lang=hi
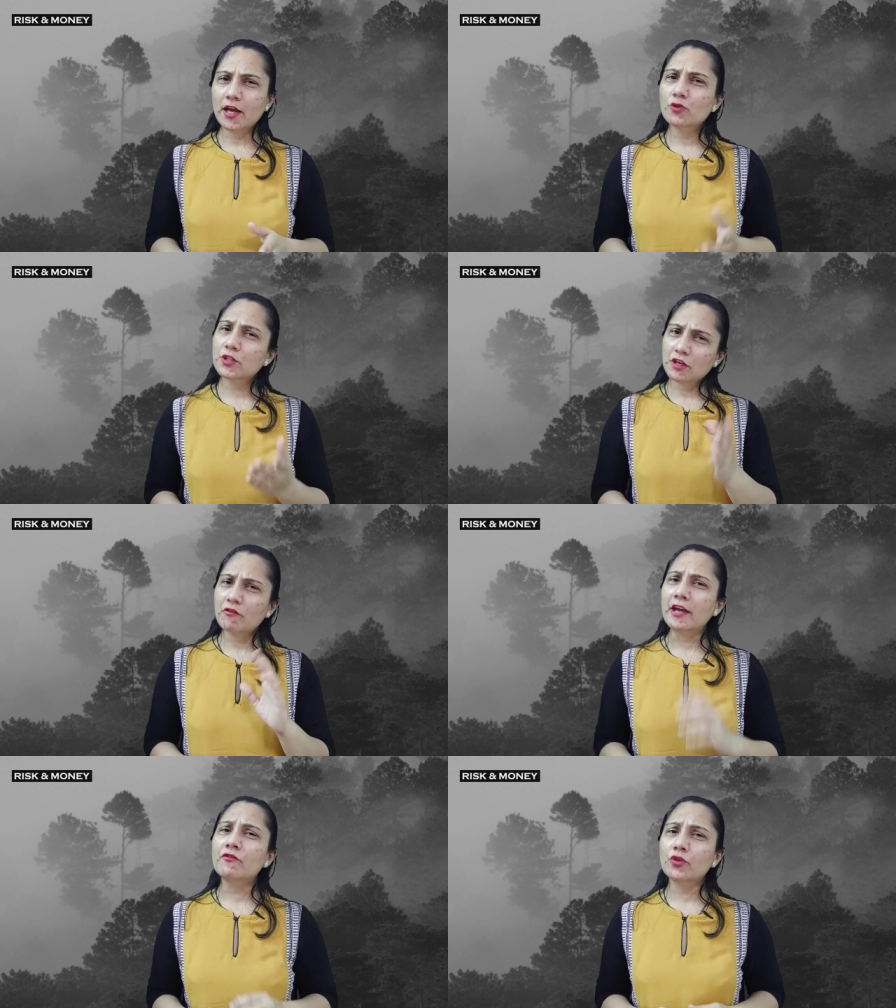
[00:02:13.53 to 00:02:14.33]
है उसकी
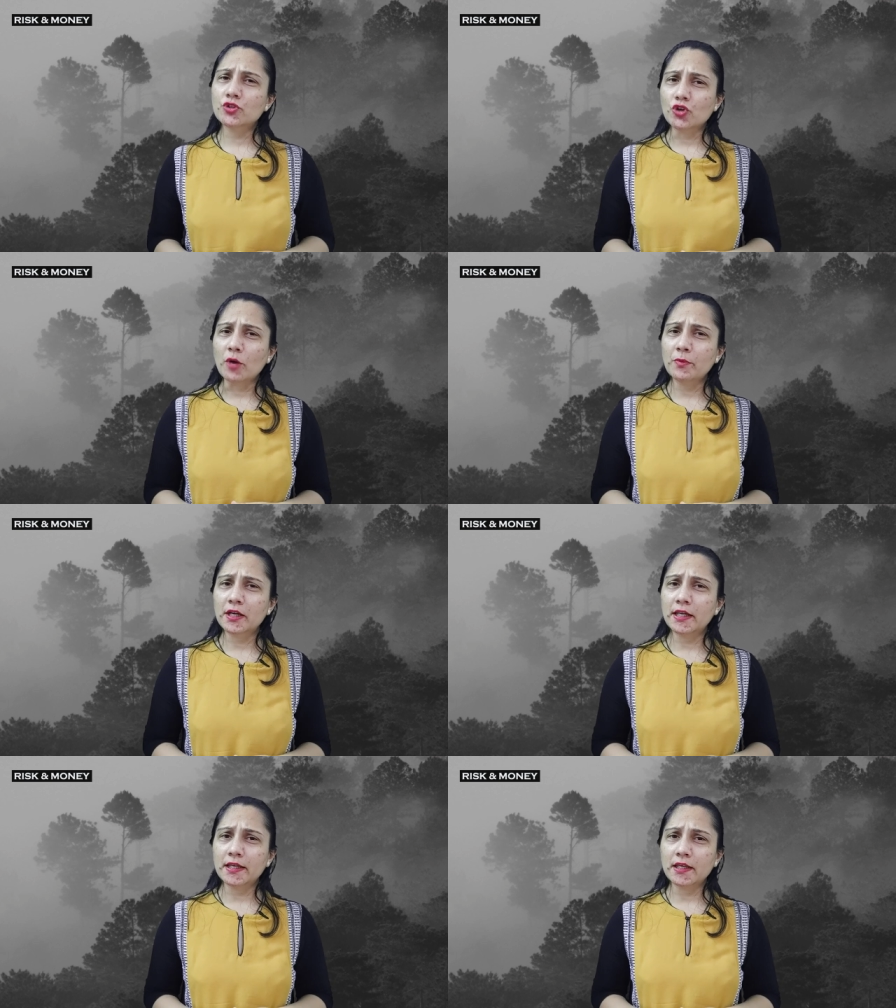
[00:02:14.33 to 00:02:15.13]
वाइफ कोई जॉब
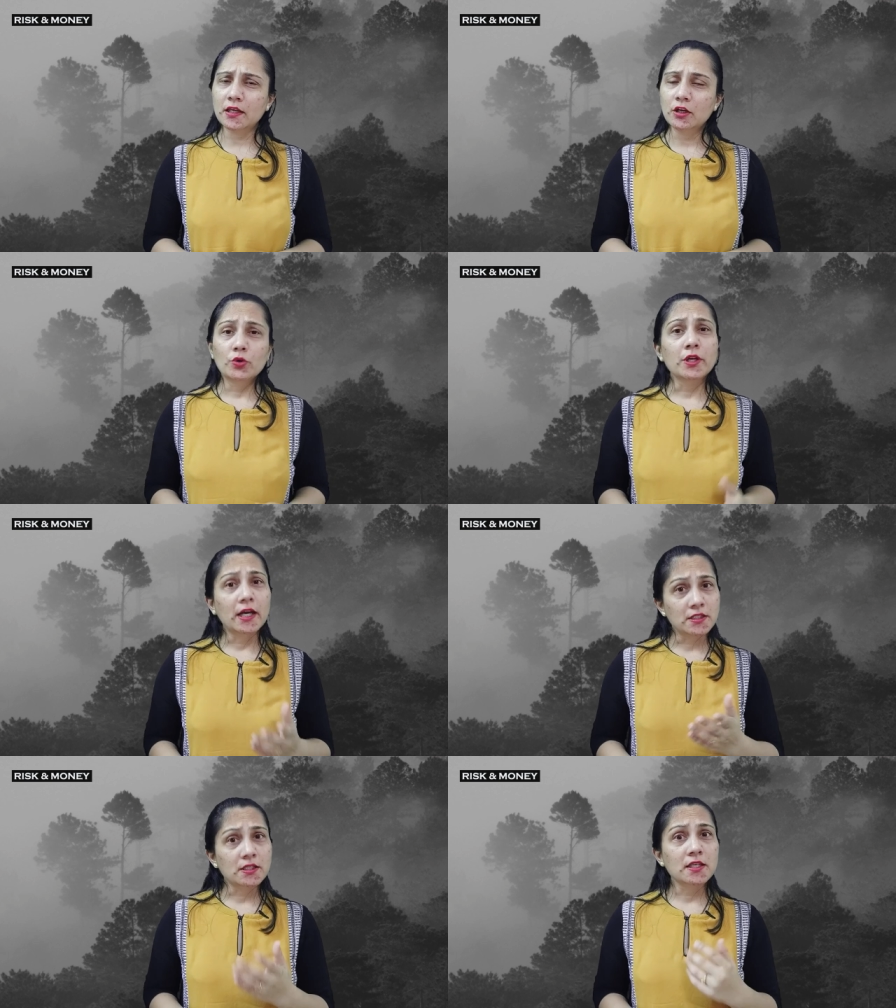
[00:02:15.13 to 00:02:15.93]
कर लेगी कोई
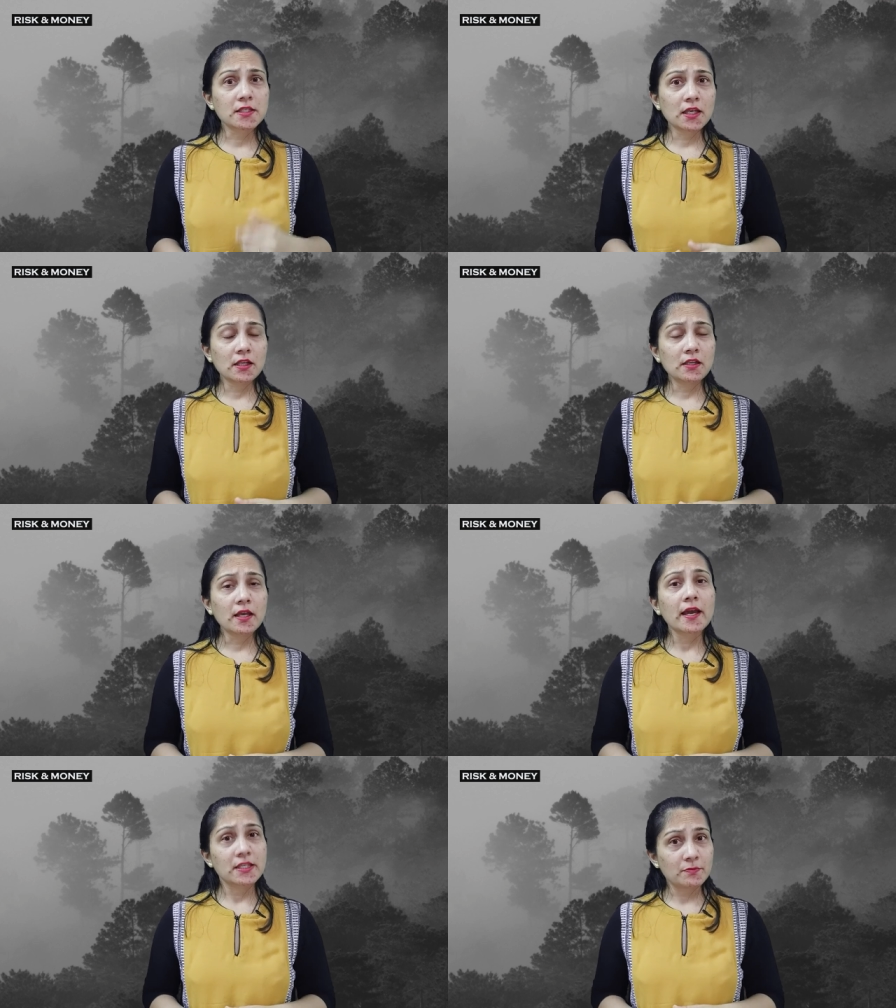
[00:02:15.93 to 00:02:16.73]
अच्छा स्किल
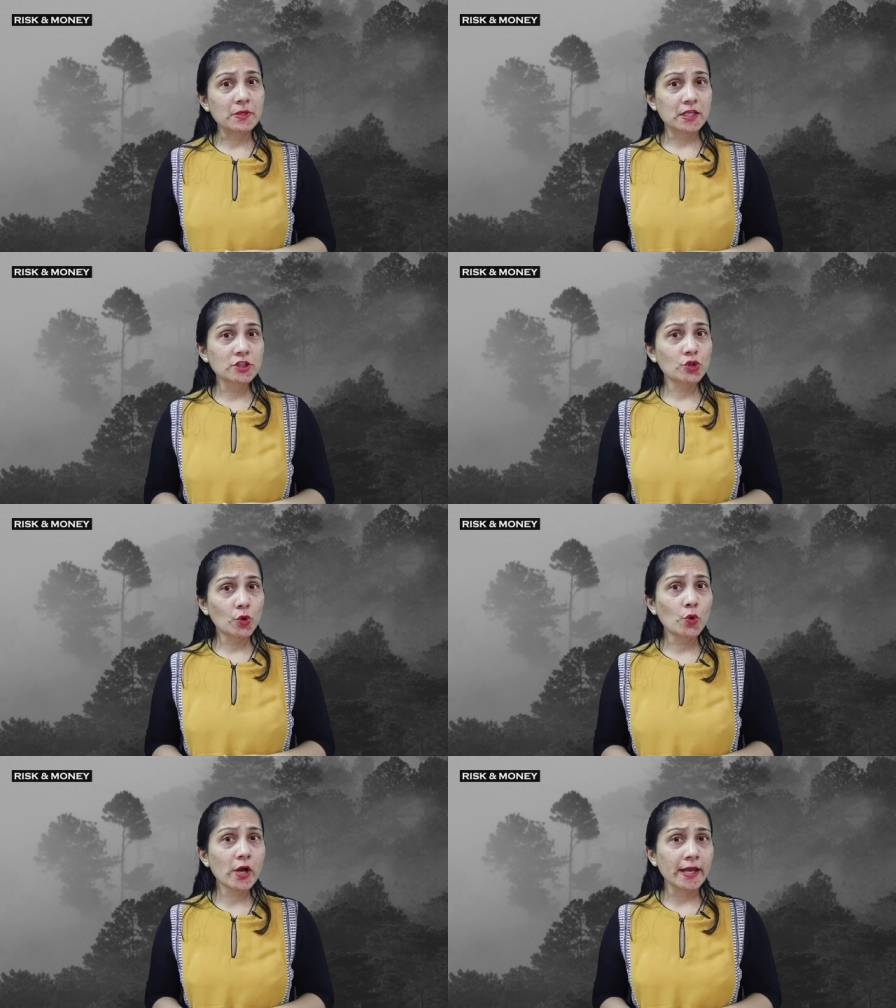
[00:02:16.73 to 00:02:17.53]
या एक्सपीरियंस तो
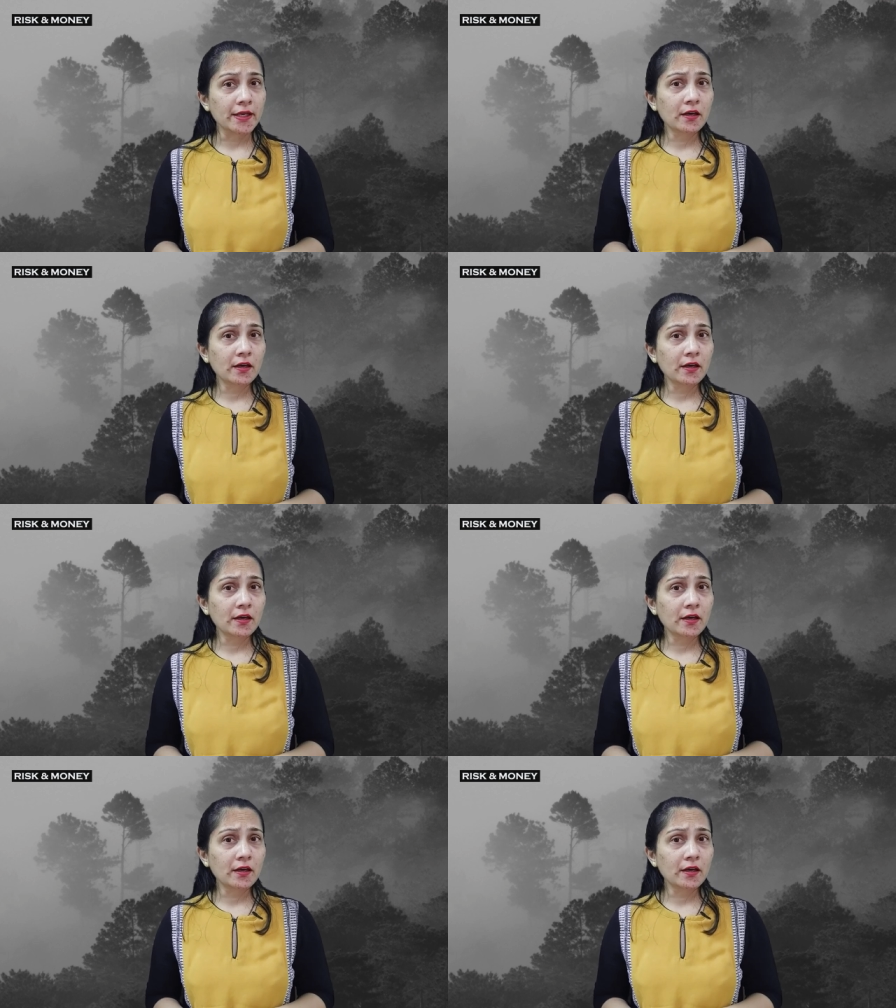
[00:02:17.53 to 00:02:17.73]
होगा ही